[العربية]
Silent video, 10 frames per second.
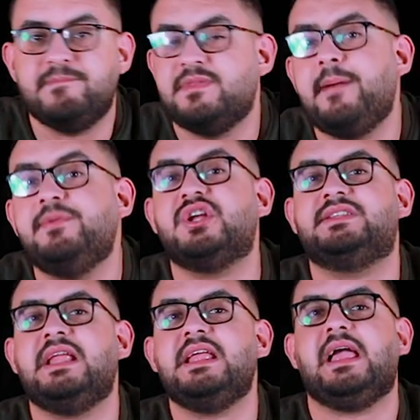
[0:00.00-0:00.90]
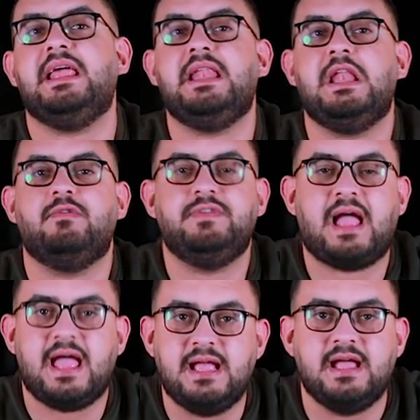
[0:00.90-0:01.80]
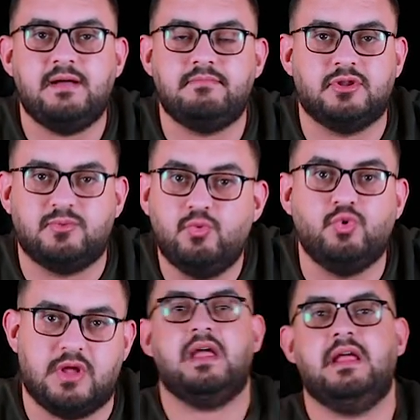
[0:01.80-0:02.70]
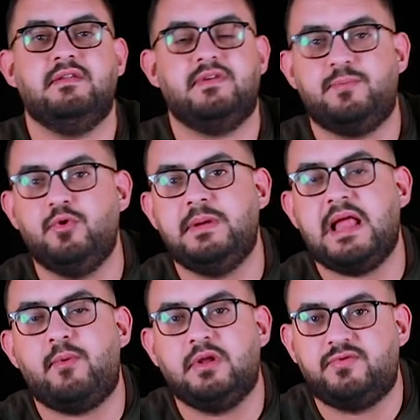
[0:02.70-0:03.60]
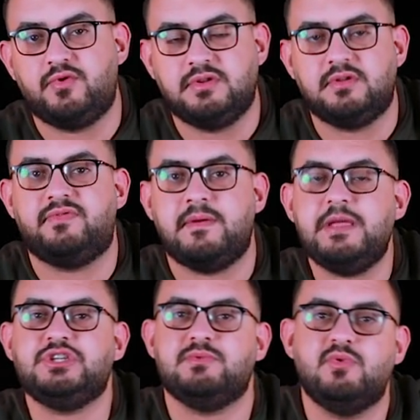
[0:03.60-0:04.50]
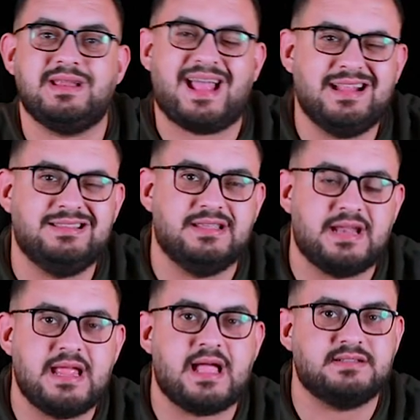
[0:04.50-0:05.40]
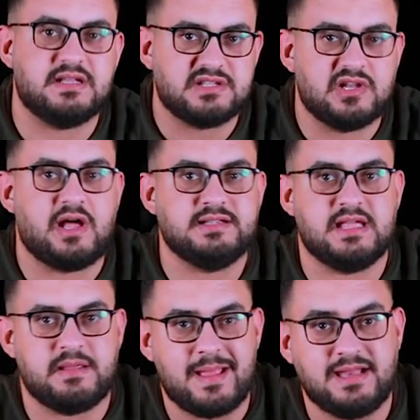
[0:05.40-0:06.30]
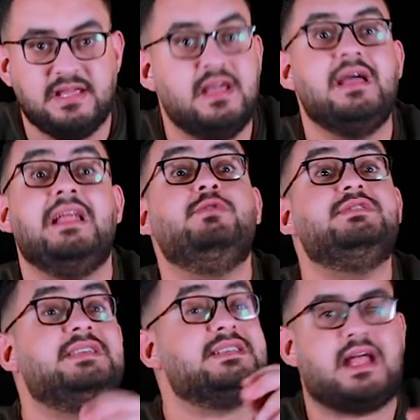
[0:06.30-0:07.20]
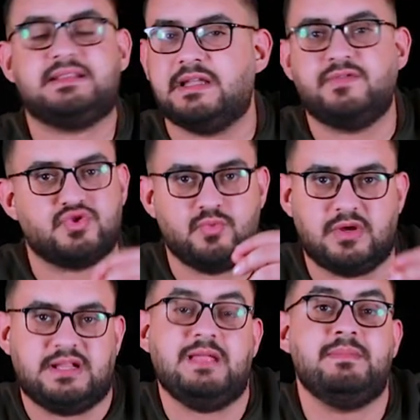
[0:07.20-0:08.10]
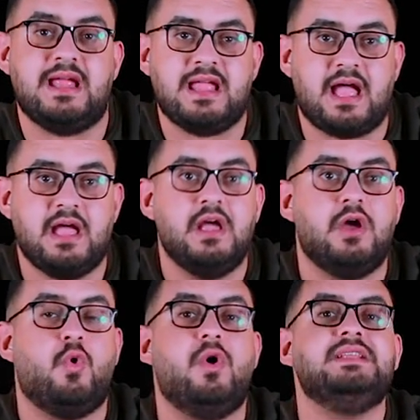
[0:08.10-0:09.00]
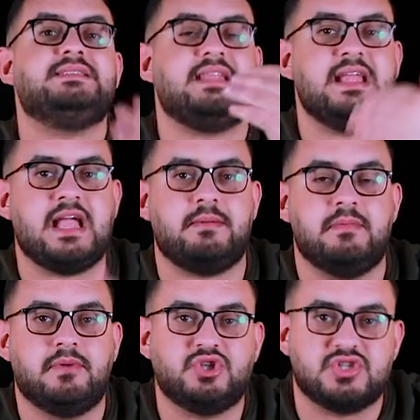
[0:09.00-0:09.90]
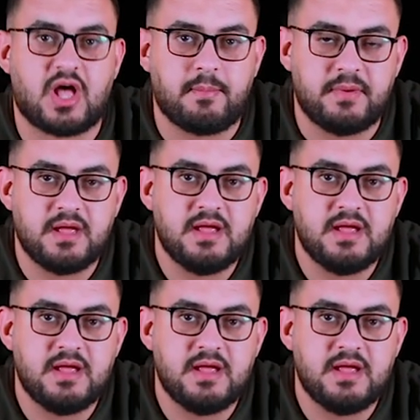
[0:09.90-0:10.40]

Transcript: انها مش هتريح الا لو في حاجه مضمونه آه، ليفربول بيلعب واتفورد فماشي ممكن حد يريح زي صلاح زي ماني لويس دياس حتى نفسه ممكن تلاقيه مريح وهو لسه راجع من ماتش صعب